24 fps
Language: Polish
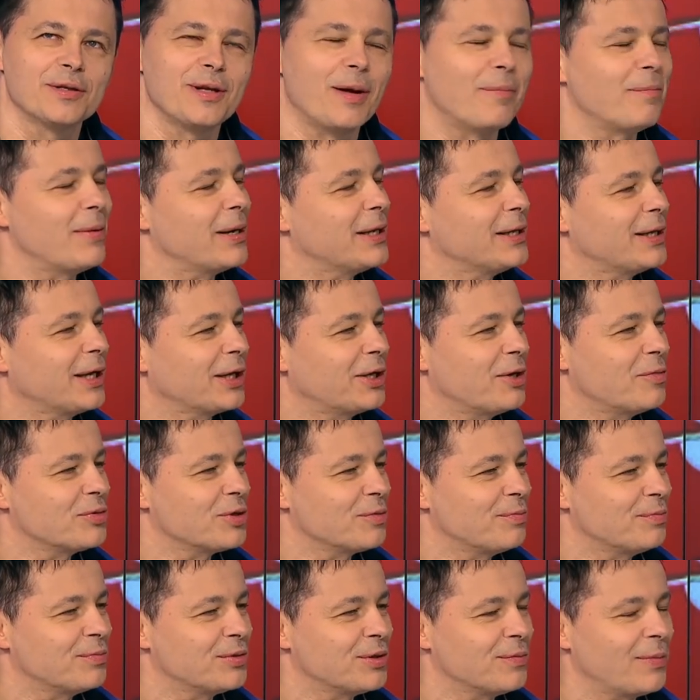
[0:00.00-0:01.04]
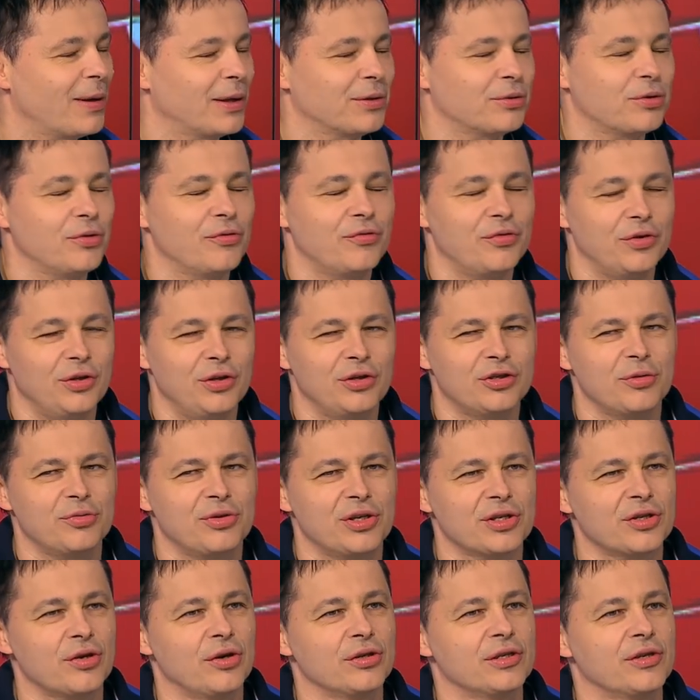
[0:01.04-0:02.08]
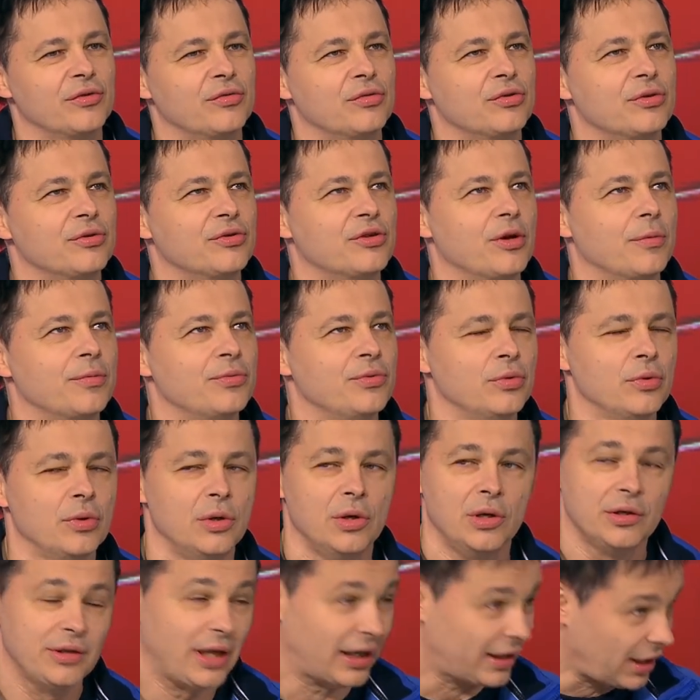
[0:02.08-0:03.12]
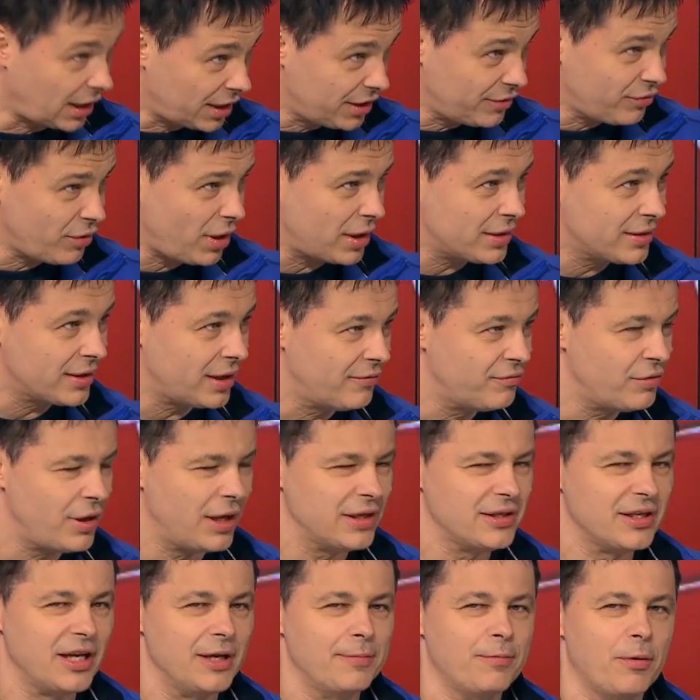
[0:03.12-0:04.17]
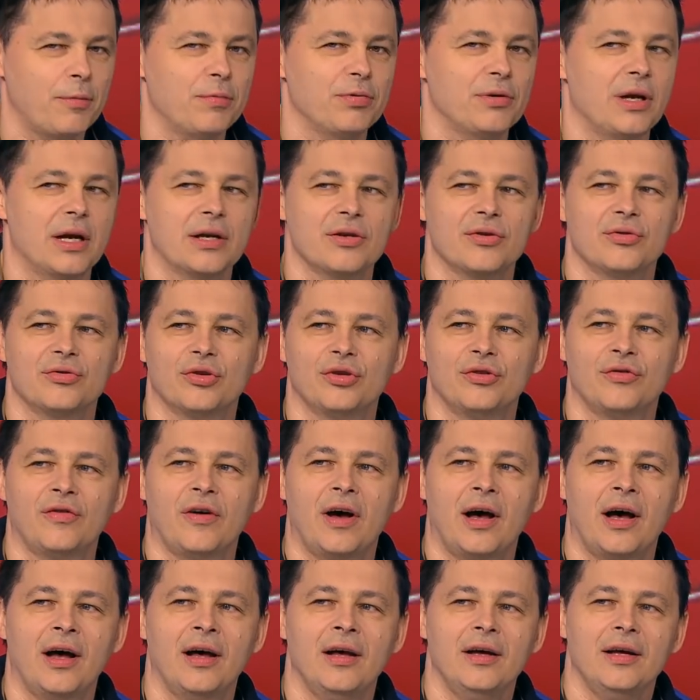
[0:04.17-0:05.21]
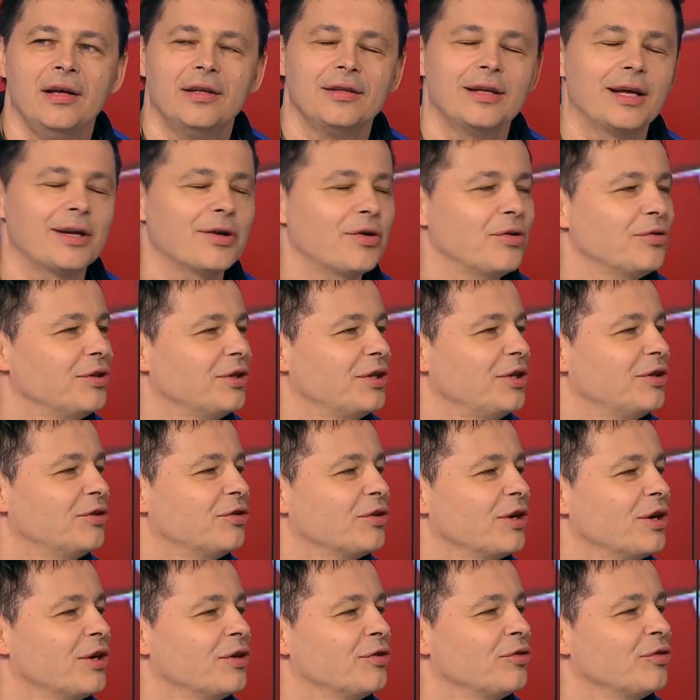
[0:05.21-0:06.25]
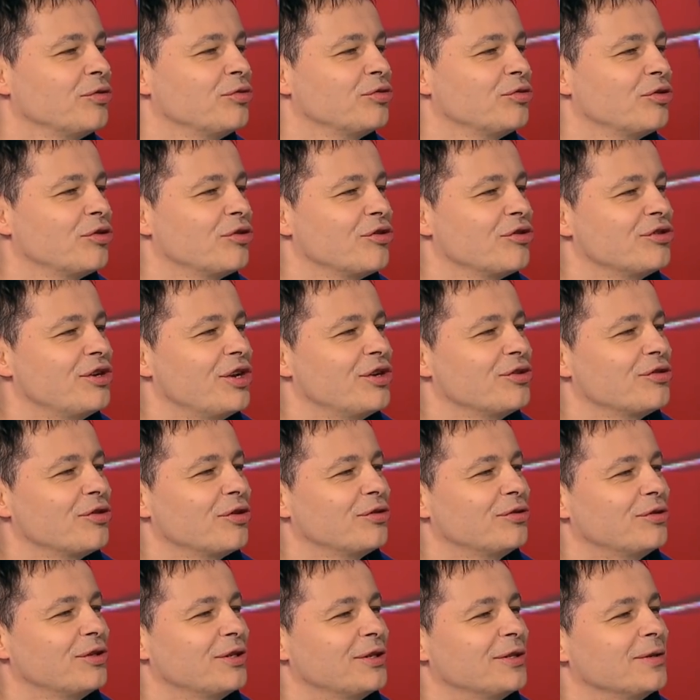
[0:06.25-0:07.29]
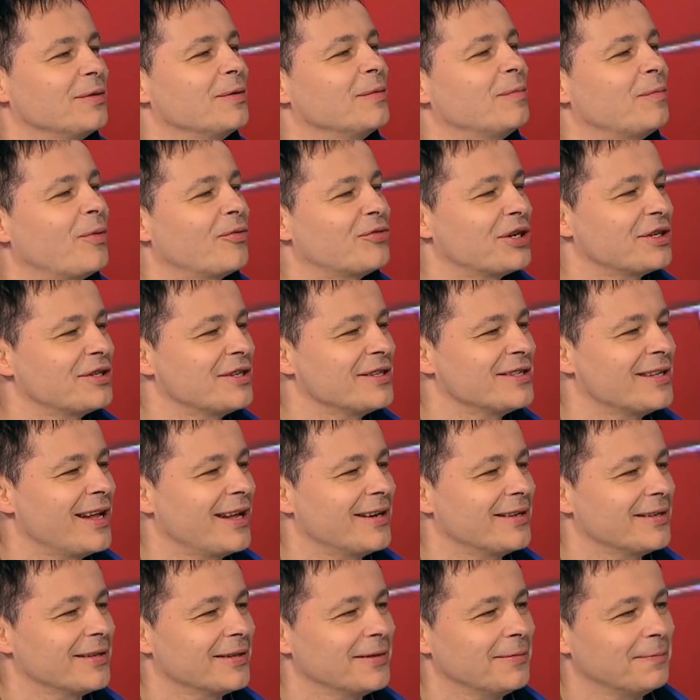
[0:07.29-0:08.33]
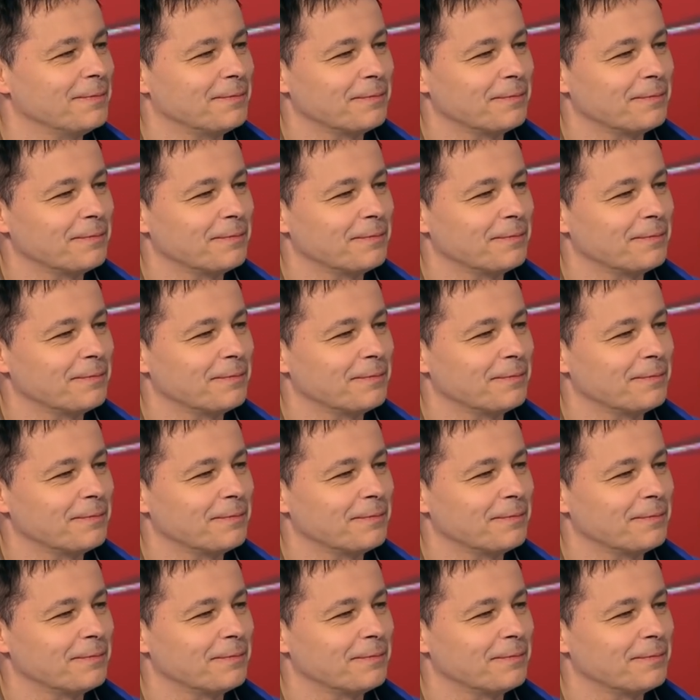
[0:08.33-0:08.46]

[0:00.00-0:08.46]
E, znam parę takich przy mm. przypadków i, tak. i, z tym się zgodzę w dużym stopniu. Tak jak i władza. Mm. Władza i popularność to dwa narkotyki, które są dużo groźniejsze od tych powszechnie znanych.